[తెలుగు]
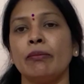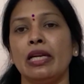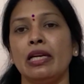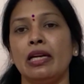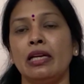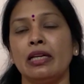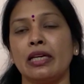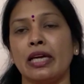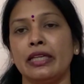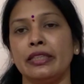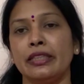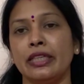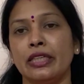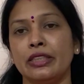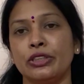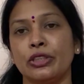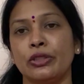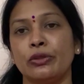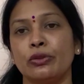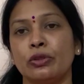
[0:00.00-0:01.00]
మహిళలకు
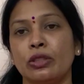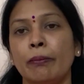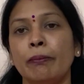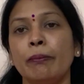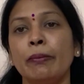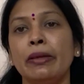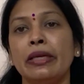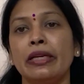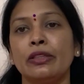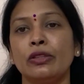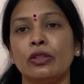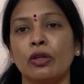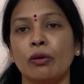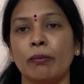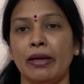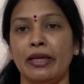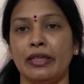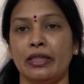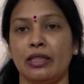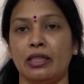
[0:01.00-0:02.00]
అన్యాయం జరుగుతున్నప్పుడు మీరు
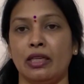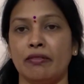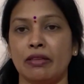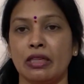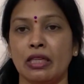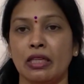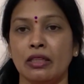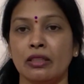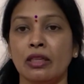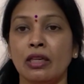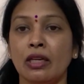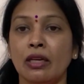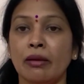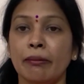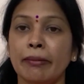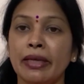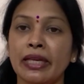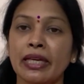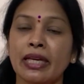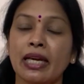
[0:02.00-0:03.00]
ఎందుకు బయటకు రావట్లేదు
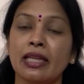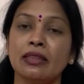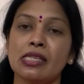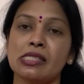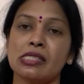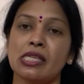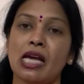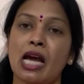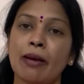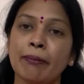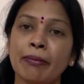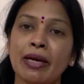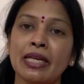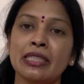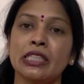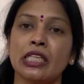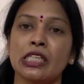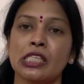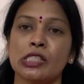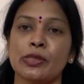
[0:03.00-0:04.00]
మీకంత
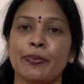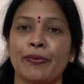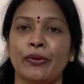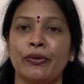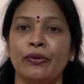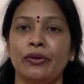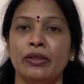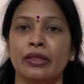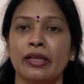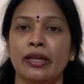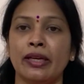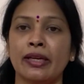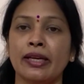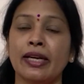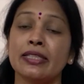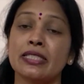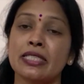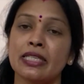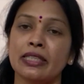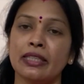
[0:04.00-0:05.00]
సామాజిక స్పృహ ఉంటే
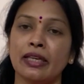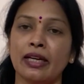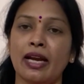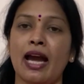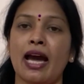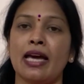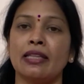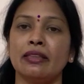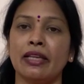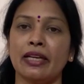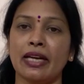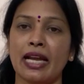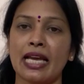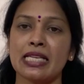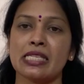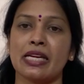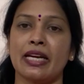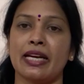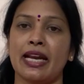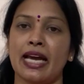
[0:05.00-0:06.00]
ఖచ్చితంగా ఆంధ్ర
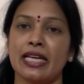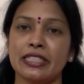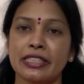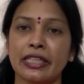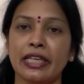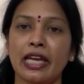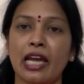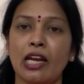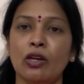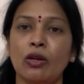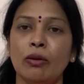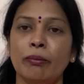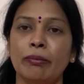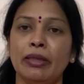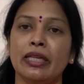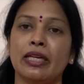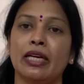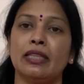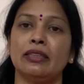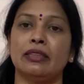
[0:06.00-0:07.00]
రాష్ట్ర రాజకీయాల్లో
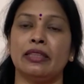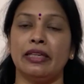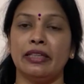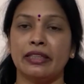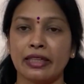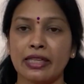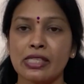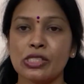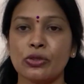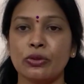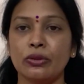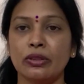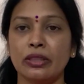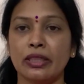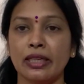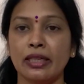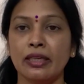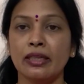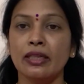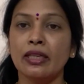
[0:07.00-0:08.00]
మీకు అంత ఇంట్రెస్ట్
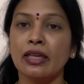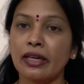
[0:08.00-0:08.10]
ఉంటే